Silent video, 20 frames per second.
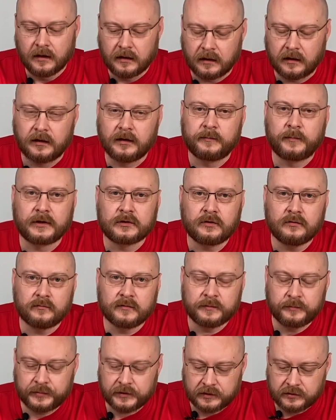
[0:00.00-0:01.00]
А потом
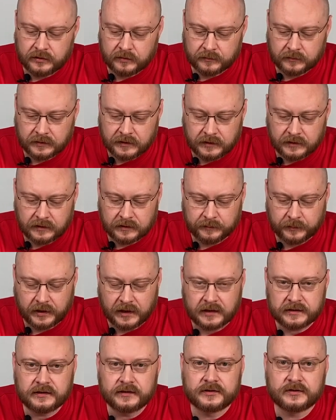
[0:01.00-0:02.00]
мы перейдем к
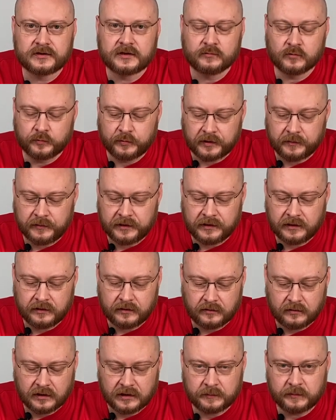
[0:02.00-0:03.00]
практическому
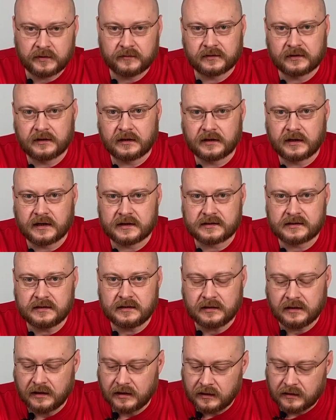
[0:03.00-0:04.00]
применению отбивки для
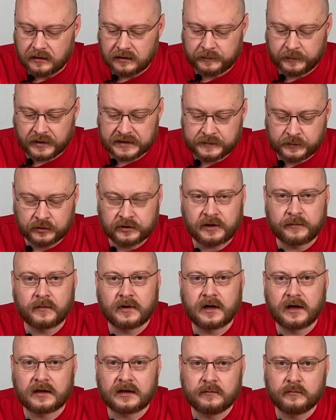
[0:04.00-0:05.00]
косы и посмотрим,
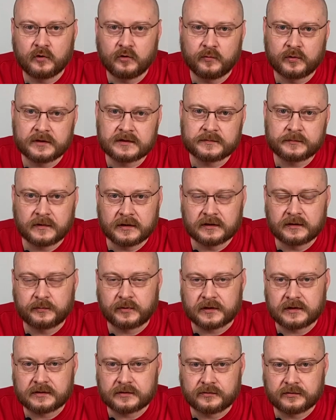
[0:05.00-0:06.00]
каким образом это
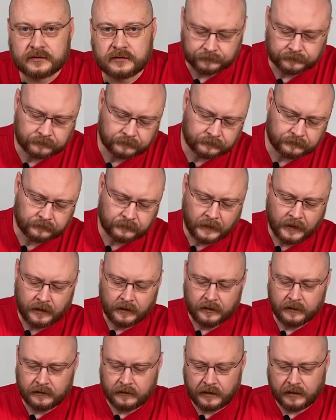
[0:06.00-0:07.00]
происходит.
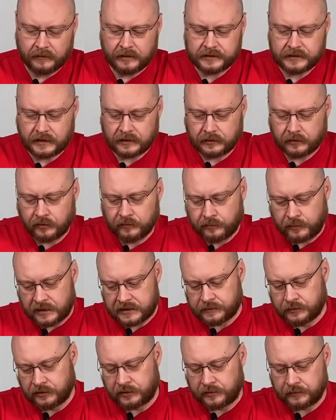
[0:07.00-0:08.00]
Давайте откроем,
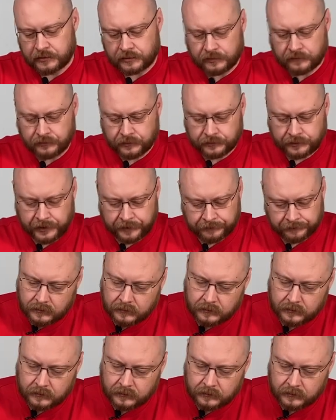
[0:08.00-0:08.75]
посмотрим, что внутри.